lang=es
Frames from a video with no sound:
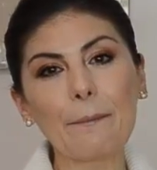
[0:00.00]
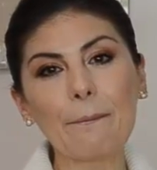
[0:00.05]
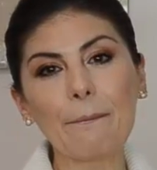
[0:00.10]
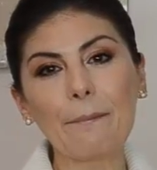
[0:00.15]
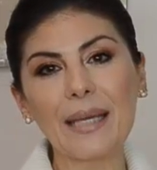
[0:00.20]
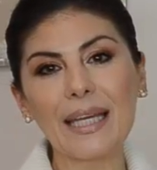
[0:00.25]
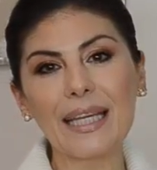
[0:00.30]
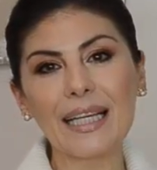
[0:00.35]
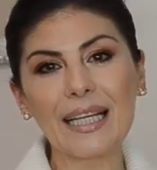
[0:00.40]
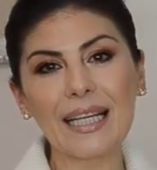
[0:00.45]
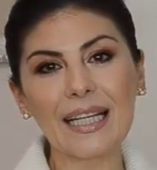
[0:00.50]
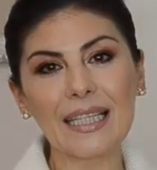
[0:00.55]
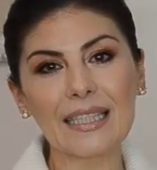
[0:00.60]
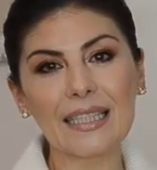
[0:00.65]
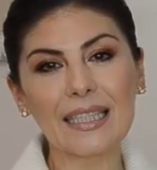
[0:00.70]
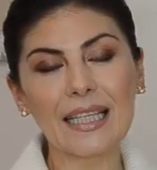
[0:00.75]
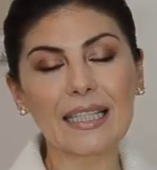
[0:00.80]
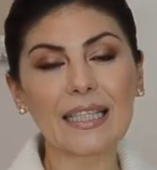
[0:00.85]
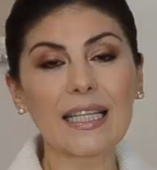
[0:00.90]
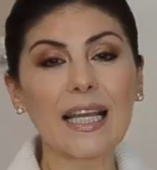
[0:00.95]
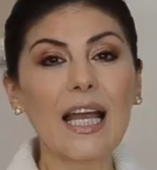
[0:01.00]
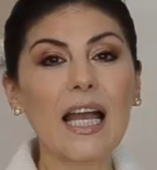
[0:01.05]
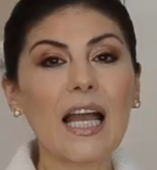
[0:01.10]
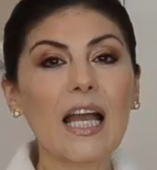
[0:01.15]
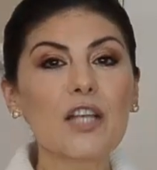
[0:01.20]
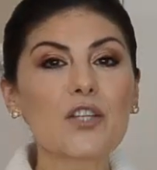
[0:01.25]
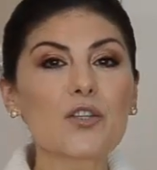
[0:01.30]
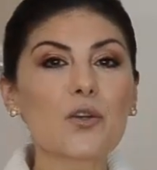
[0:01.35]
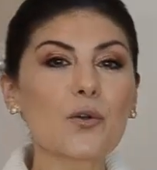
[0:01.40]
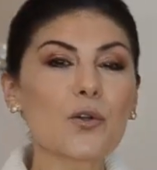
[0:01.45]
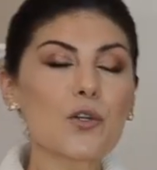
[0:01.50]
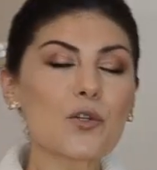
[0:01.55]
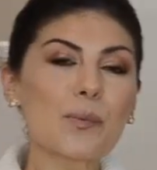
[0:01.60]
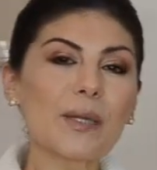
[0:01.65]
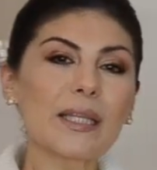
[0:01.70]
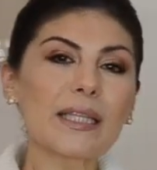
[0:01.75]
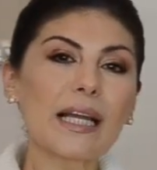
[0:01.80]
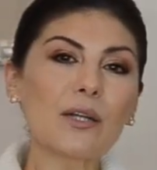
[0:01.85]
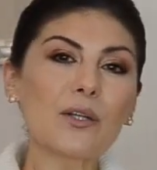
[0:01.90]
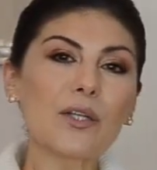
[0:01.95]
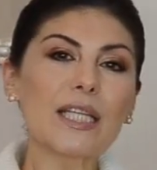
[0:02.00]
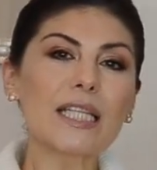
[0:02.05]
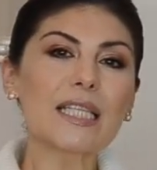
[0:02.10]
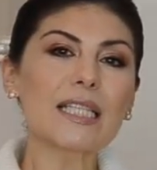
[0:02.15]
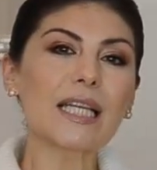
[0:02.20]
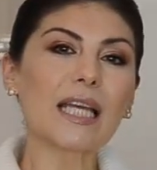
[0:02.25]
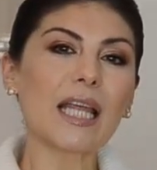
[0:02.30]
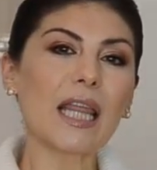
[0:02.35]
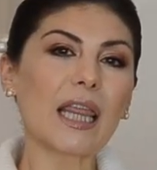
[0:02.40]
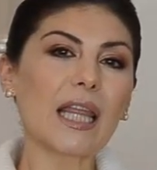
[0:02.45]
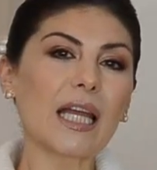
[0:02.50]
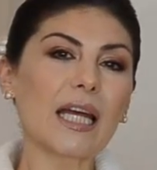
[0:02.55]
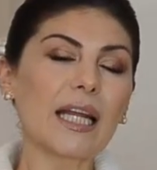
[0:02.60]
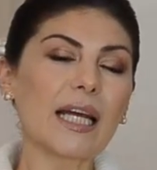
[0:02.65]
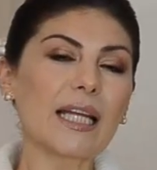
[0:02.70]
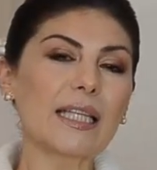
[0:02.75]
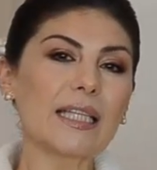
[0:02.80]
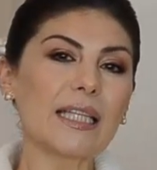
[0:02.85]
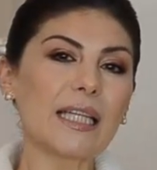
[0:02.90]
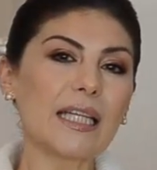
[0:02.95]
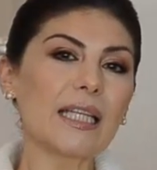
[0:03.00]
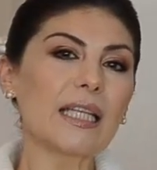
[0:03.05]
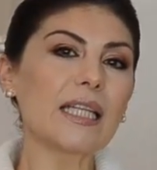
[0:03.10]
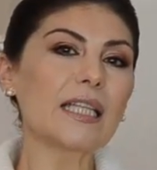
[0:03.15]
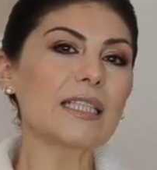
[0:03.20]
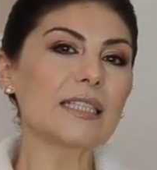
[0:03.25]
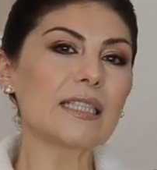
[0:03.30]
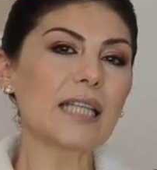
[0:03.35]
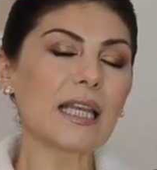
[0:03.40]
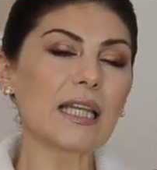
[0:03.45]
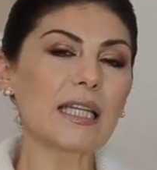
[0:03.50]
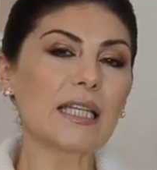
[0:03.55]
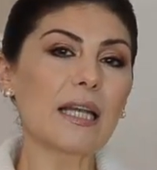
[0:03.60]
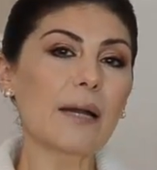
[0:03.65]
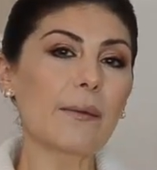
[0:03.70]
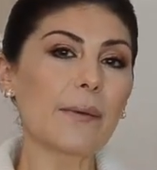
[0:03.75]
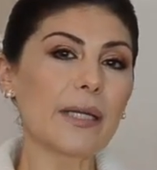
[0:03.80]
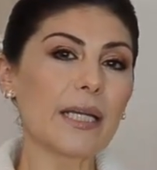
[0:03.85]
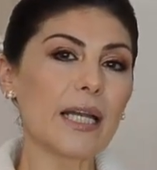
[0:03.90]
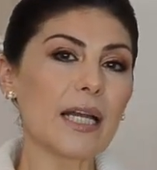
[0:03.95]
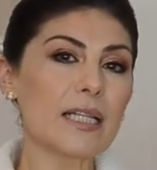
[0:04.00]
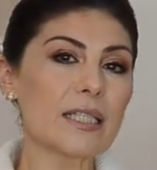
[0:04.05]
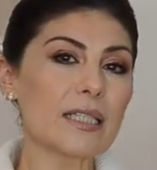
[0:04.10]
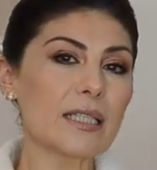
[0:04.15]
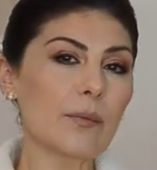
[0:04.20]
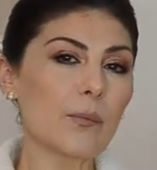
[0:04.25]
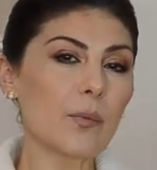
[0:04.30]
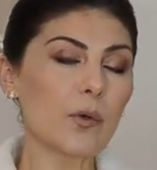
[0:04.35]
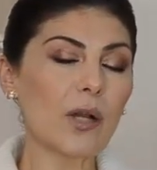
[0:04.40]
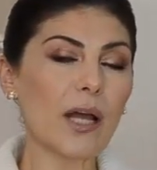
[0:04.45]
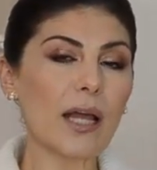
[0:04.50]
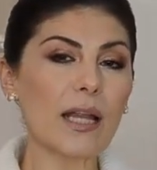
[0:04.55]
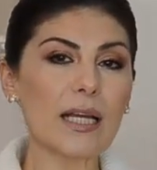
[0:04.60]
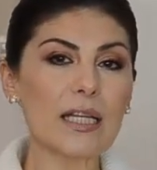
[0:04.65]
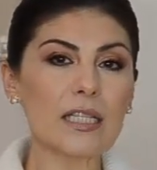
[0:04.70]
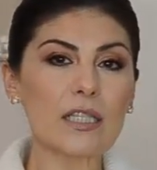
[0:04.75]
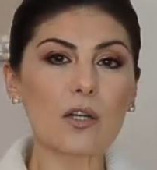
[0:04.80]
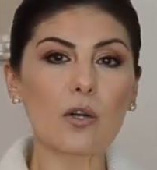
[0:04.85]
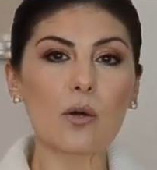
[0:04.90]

me encantan. Son unos pantalones que Zara tiene desde hace ya varias temporadas,